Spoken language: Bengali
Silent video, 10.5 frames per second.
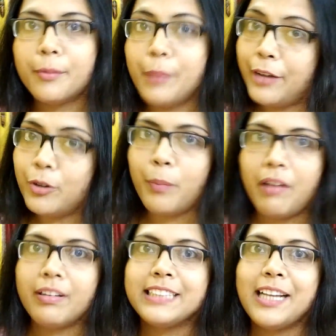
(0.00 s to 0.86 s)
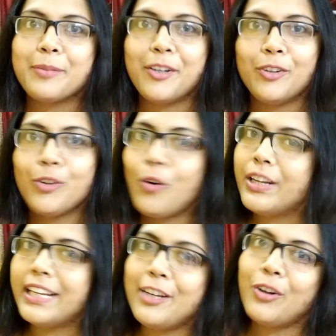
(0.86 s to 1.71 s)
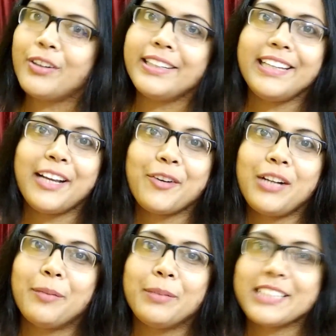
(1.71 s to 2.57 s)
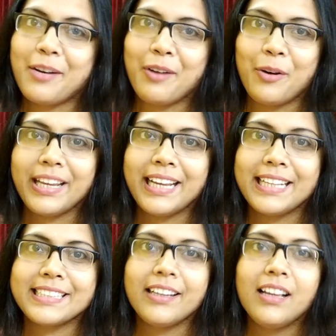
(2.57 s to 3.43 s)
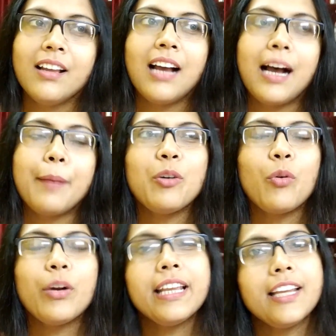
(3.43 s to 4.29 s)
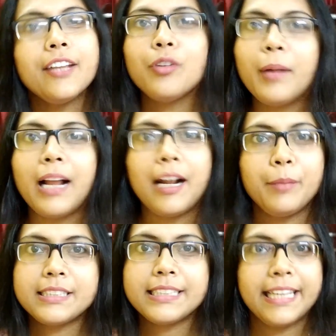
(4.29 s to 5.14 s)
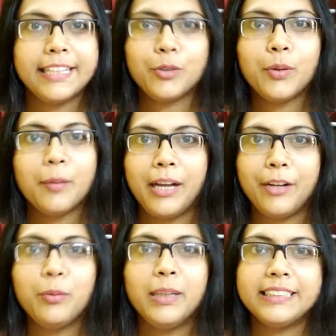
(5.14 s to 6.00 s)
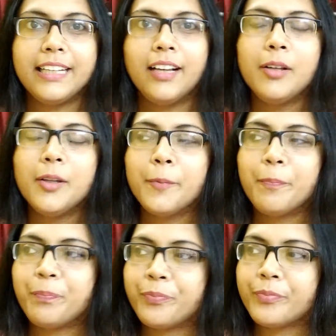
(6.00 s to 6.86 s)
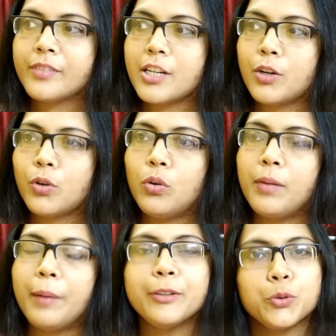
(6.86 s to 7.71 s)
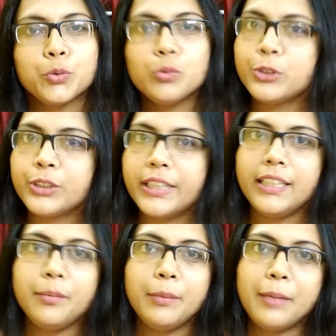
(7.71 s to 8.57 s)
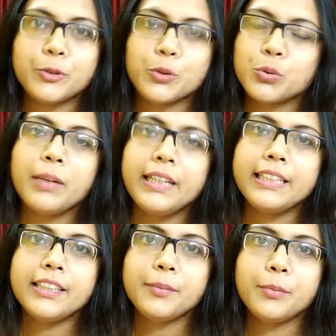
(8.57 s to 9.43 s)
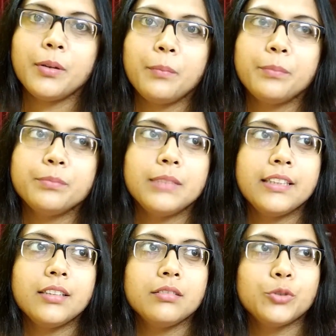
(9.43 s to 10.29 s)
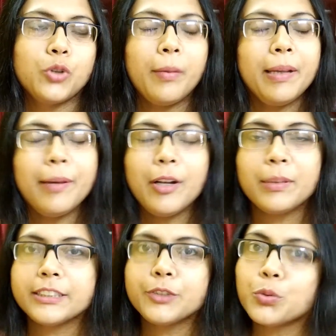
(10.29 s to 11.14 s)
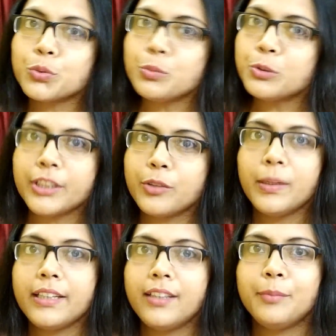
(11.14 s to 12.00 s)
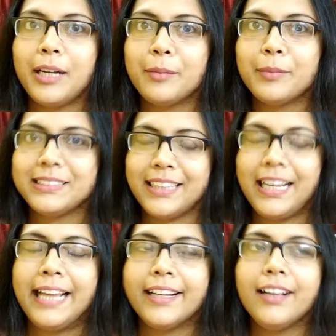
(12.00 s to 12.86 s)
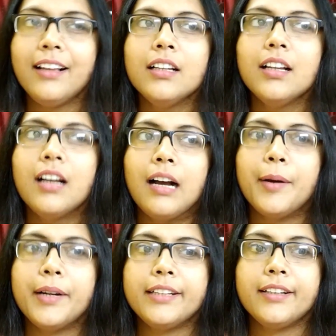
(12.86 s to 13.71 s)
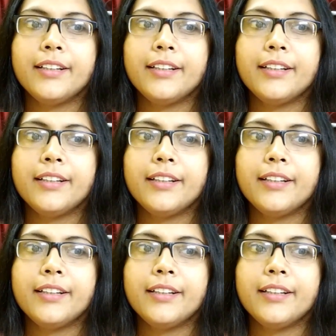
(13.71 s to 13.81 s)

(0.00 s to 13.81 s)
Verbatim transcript: ভালো পাওয়া যায় আপনারা হয়তো অনেকেই অলরেডি এখন আর মাছ খাওয়া হয়ে গেছে আবার অনেকে কিন্তু আবার আর মাছটা খেতে খুব একটা ভালোবাসে না যেরকম আমার শ্বশুরমশাই মানে আমার শ্বশুর বাড়িতে মানে সবাই ভালোবাসে শ্বশুরমশাই খুব একটা আর মাছটা খায় না আর